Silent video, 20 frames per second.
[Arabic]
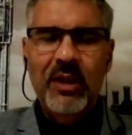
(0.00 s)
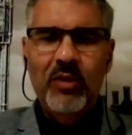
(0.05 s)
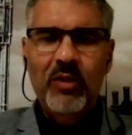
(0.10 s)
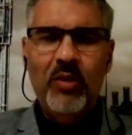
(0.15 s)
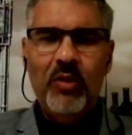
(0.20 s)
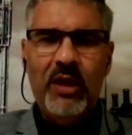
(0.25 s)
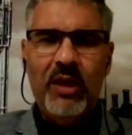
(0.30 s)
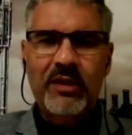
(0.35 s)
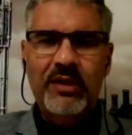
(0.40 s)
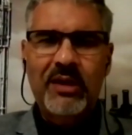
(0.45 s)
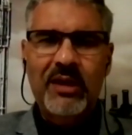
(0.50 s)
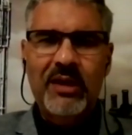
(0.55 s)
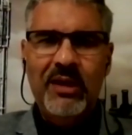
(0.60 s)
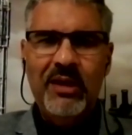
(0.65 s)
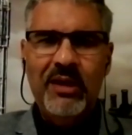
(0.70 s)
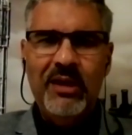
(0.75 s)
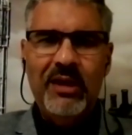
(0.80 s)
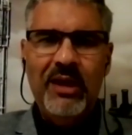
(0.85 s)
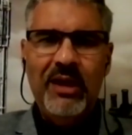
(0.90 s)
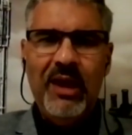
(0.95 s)
وخاصه
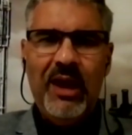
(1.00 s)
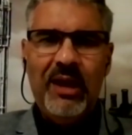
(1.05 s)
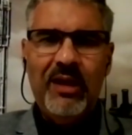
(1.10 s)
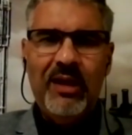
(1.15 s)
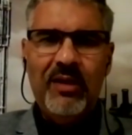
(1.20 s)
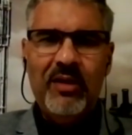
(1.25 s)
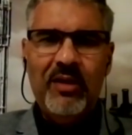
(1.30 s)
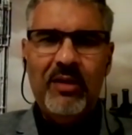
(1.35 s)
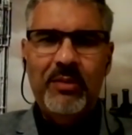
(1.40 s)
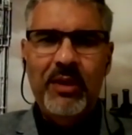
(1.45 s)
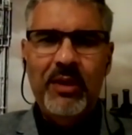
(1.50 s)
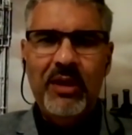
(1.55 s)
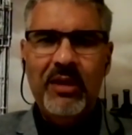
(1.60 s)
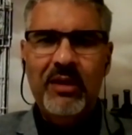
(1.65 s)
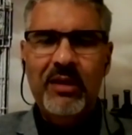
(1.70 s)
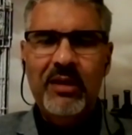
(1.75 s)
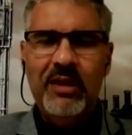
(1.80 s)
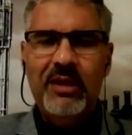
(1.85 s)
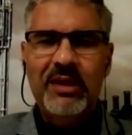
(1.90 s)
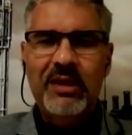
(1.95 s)
اللي ليها علاقه
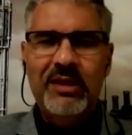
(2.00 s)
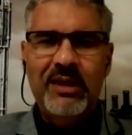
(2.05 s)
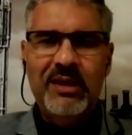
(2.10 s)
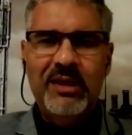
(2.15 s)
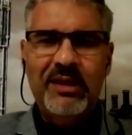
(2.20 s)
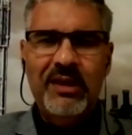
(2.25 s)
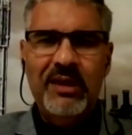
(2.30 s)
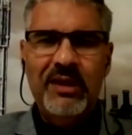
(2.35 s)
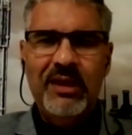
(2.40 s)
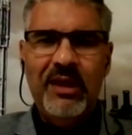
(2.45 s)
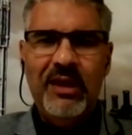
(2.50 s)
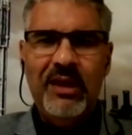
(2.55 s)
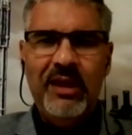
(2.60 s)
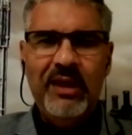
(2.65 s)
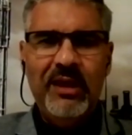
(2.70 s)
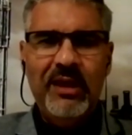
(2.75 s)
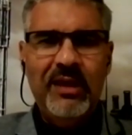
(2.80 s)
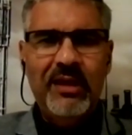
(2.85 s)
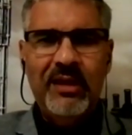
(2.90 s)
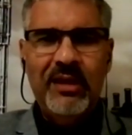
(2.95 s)
بالقياده السياسيه
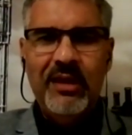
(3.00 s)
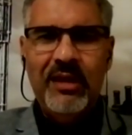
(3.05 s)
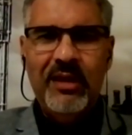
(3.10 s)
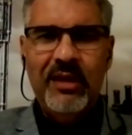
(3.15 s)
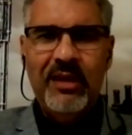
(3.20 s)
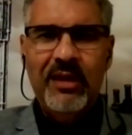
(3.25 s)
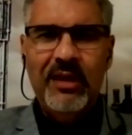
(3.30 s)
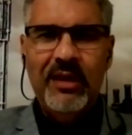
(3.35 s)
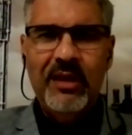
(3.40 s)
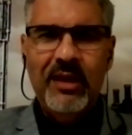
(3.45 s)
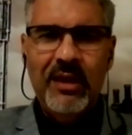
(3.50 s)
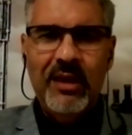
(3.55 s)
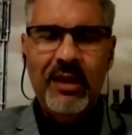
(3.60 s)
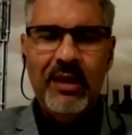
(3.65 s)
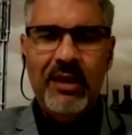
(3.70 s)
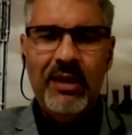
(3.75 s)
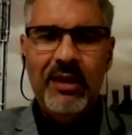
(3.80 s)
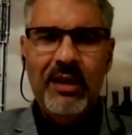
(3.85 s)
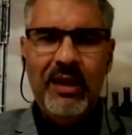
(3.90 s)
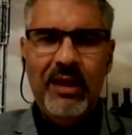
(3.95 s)
لكن
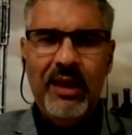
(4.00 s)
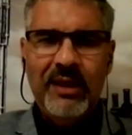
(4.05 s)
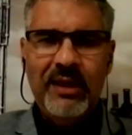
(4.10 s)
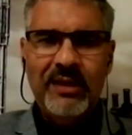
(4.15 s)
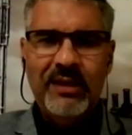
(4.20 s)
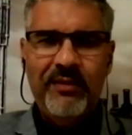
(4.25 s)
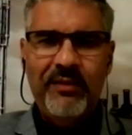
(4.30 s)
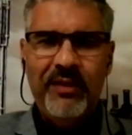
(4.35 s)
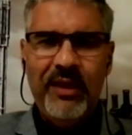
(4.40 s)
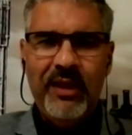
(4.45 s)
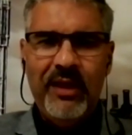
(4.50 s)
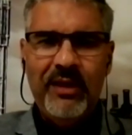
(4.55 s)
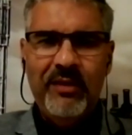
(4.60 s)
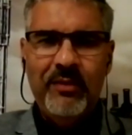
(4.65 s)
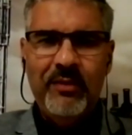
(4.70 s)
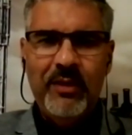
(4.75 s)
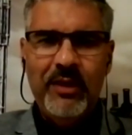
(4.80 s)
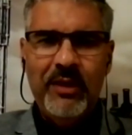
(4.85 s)
للاسف يعني